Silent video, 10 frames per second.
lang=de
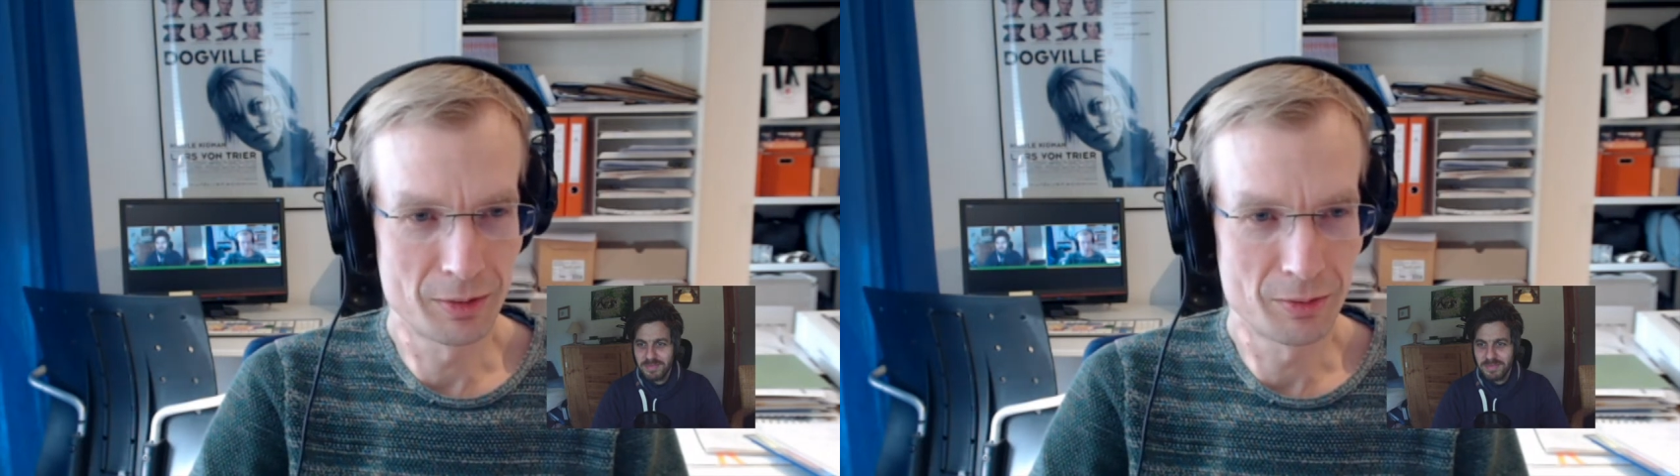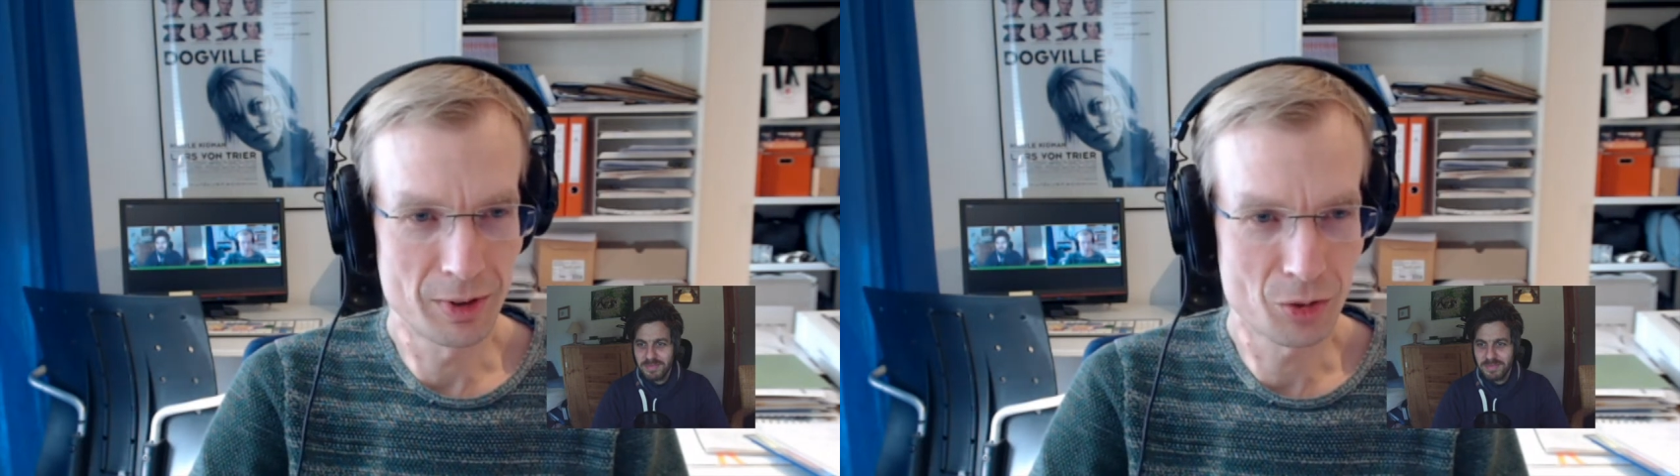
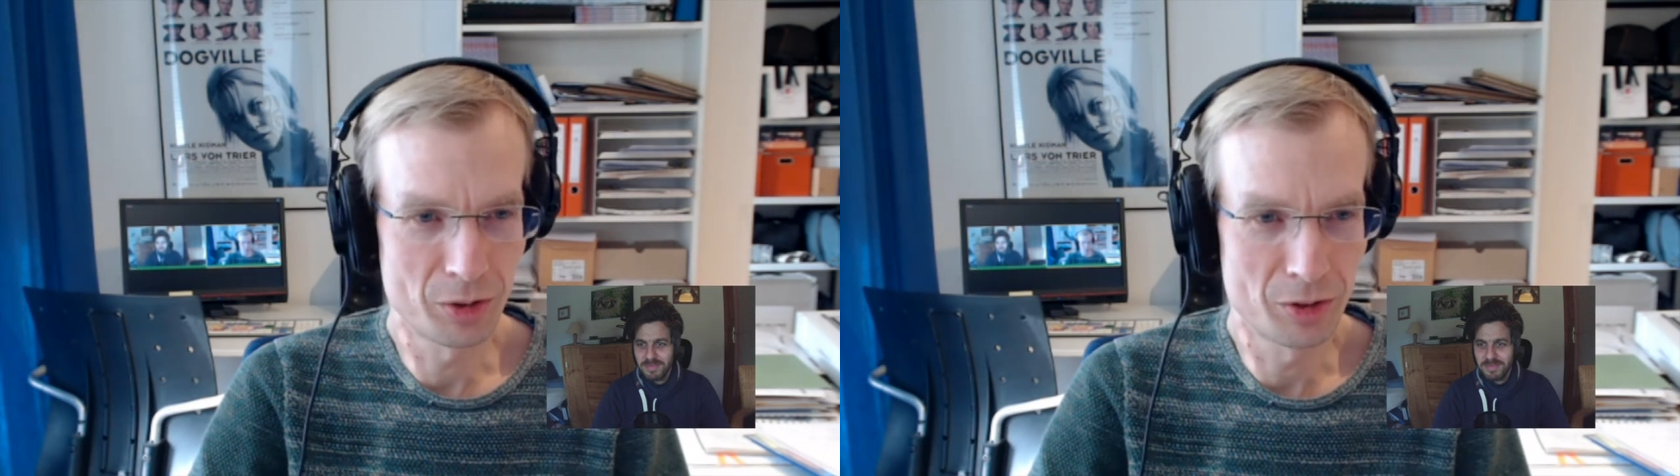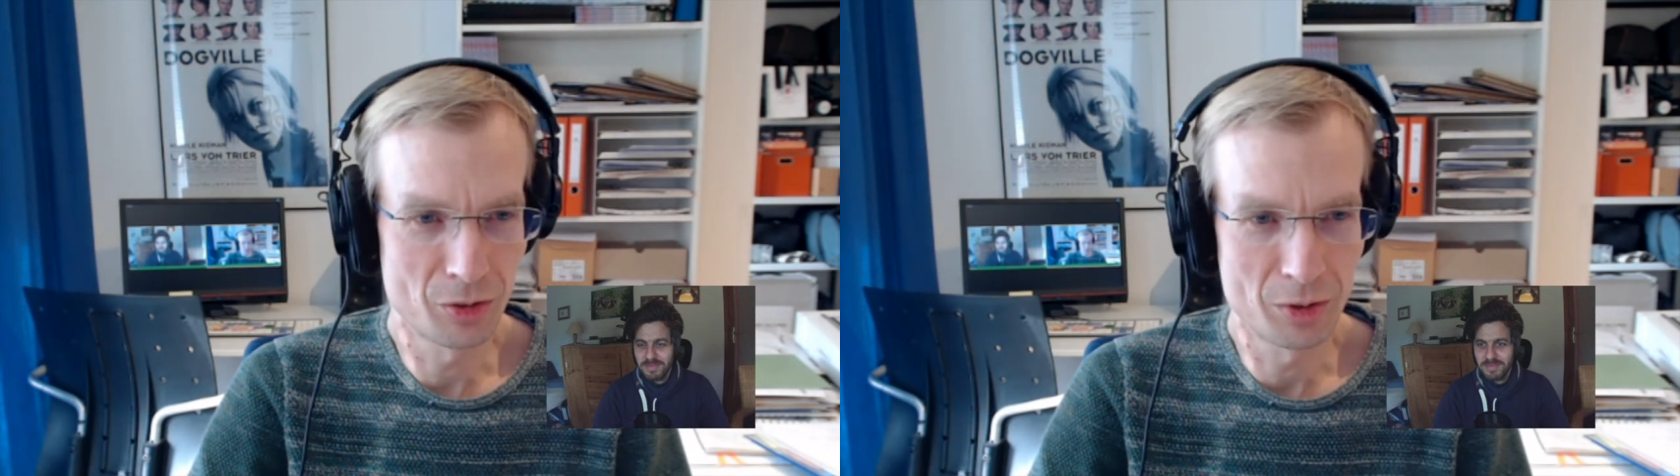was
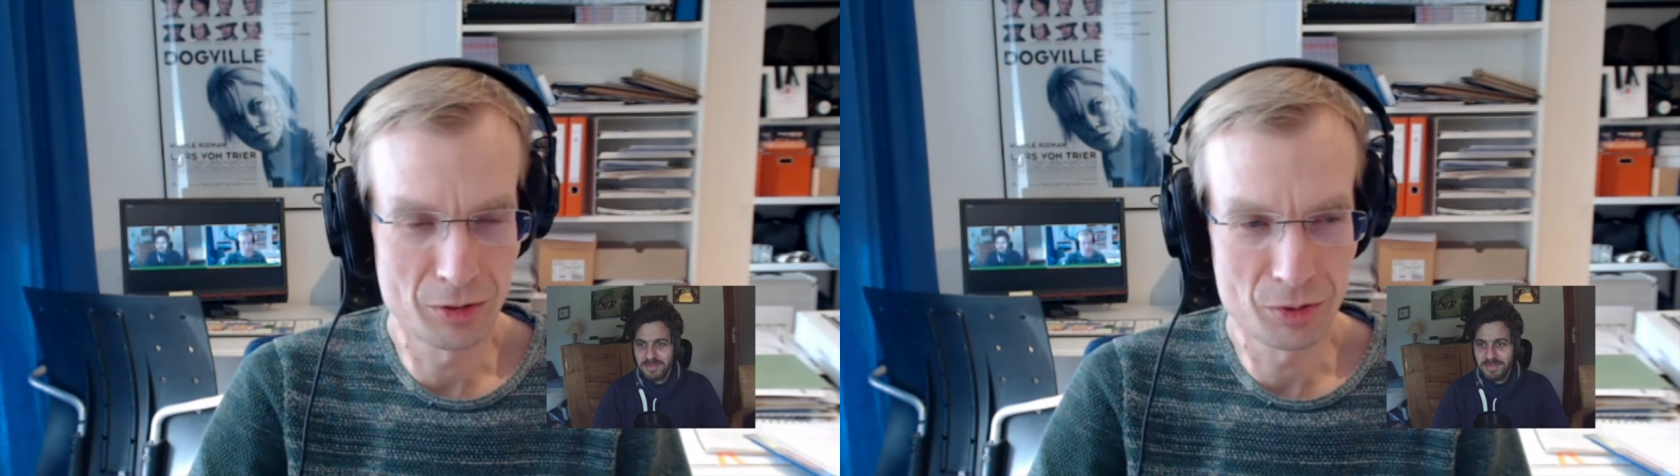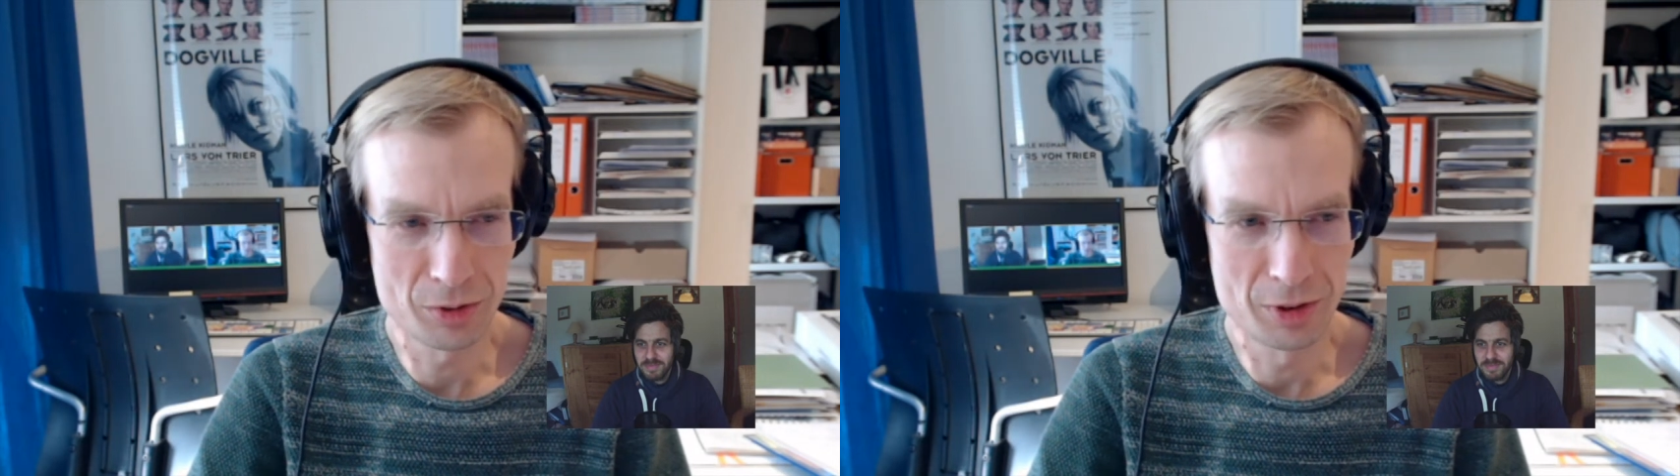konntest du
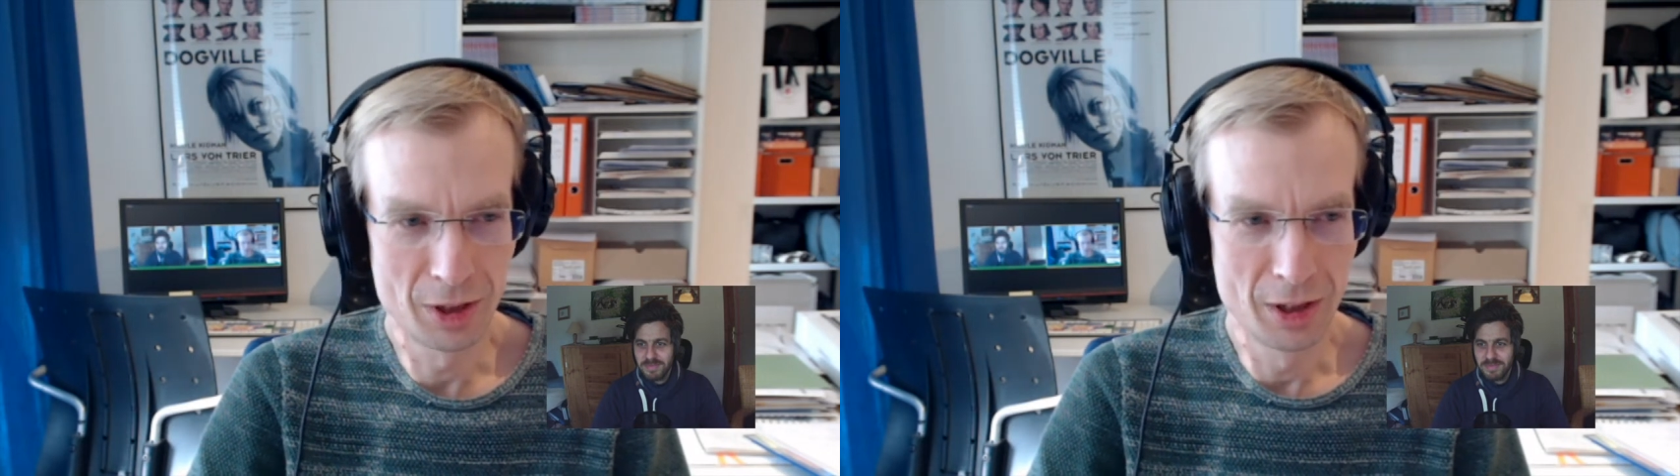davon